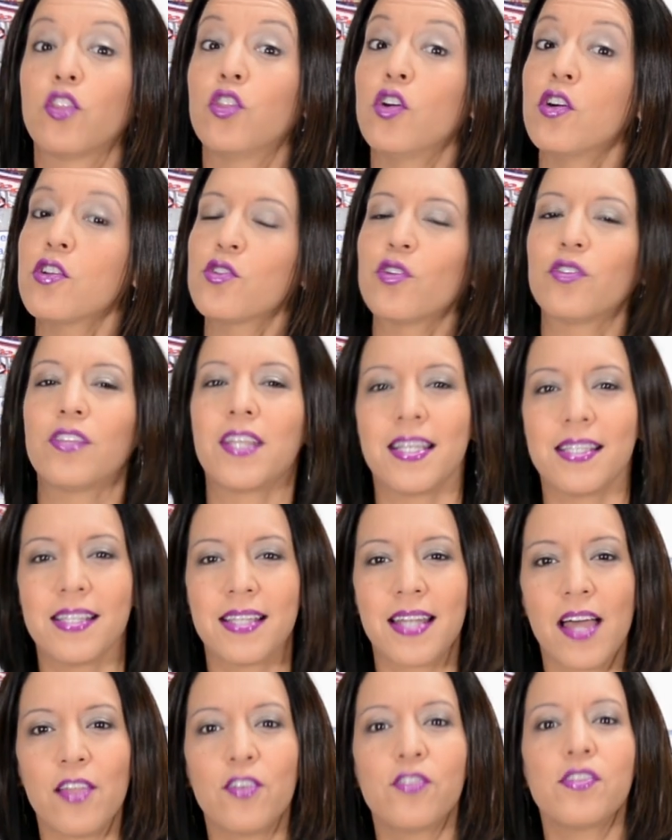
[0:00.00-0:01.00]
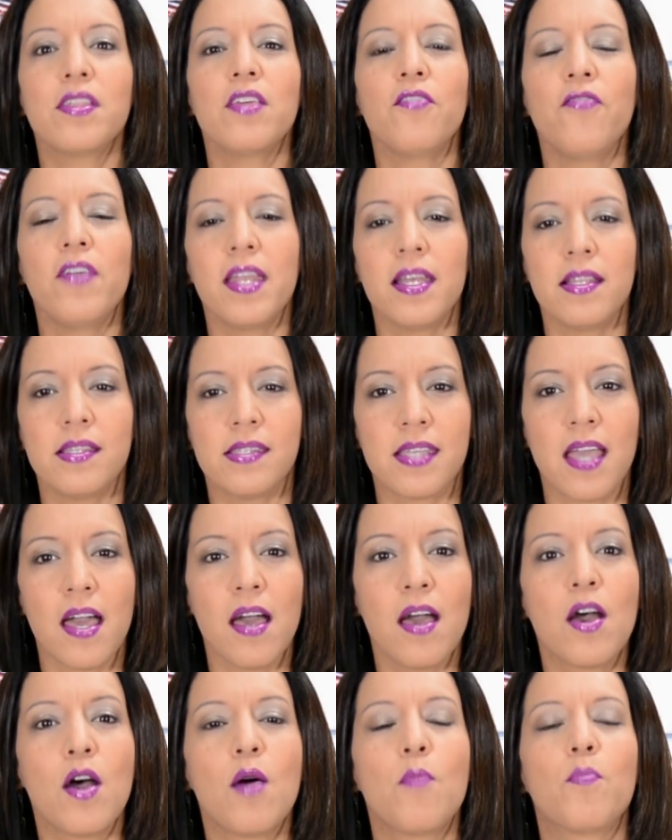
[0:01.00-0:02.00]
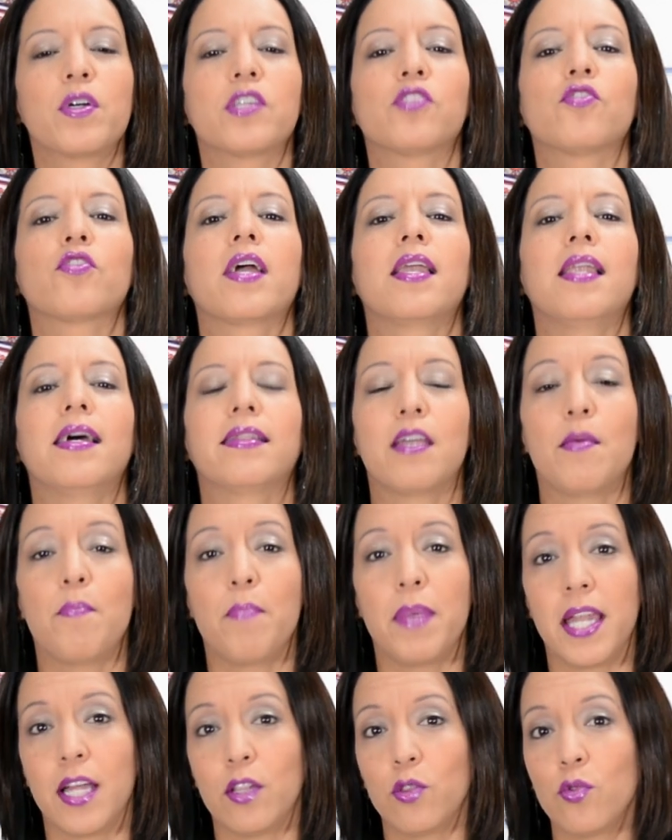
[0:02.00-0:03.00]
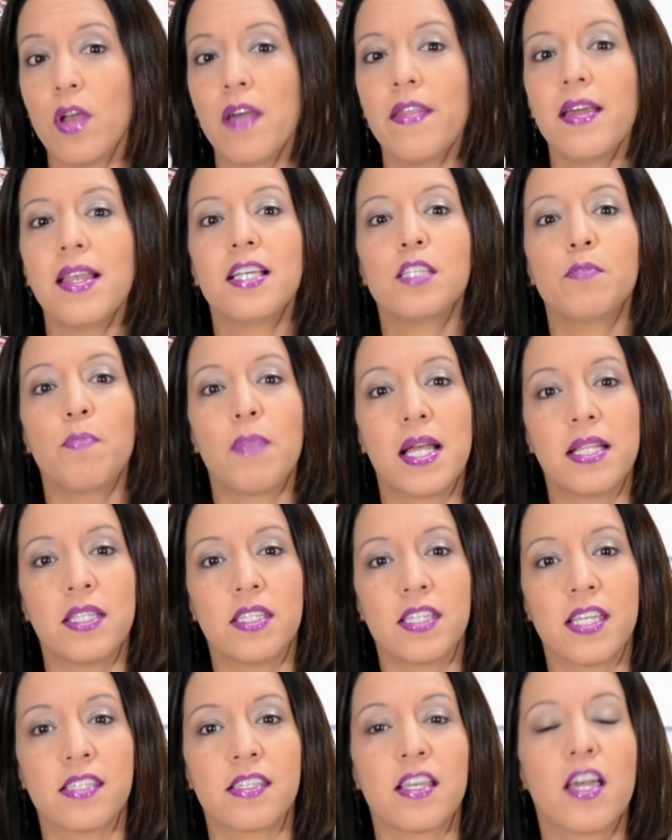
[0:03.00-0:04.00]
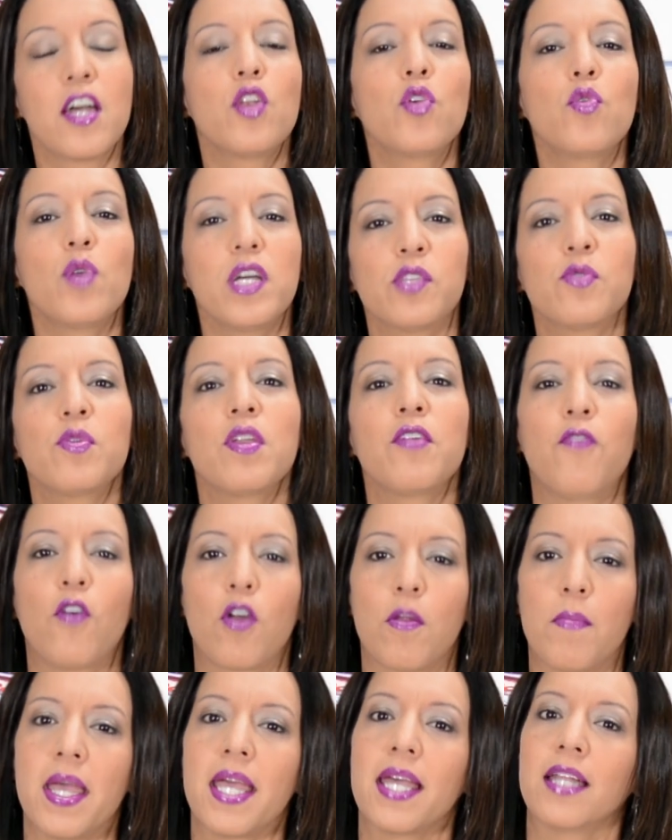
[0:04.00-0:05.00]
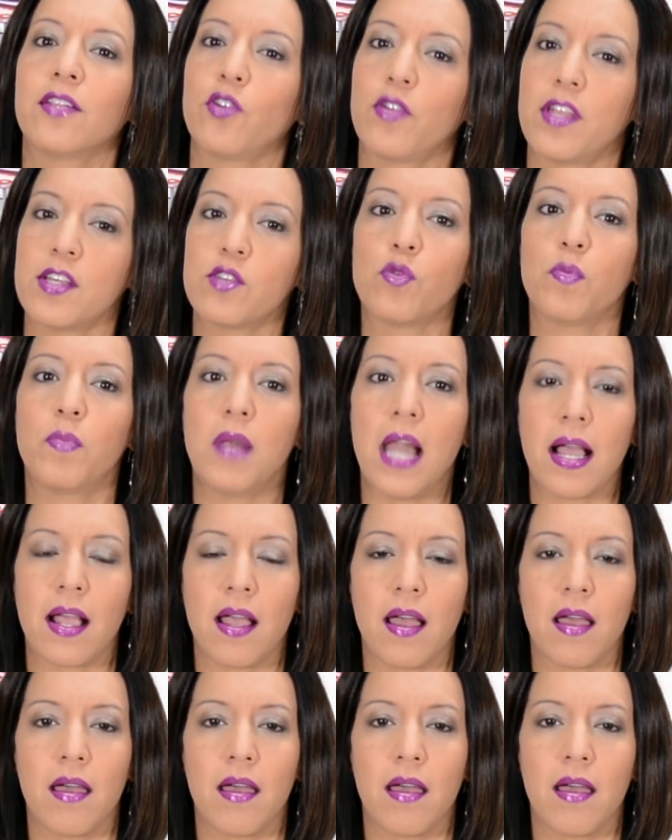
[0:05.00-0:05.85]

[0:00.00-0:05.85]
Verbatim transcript: 2 o 3 grados de diferencia, puesto que la temperatura de las planchas no es uniforme en toda su placa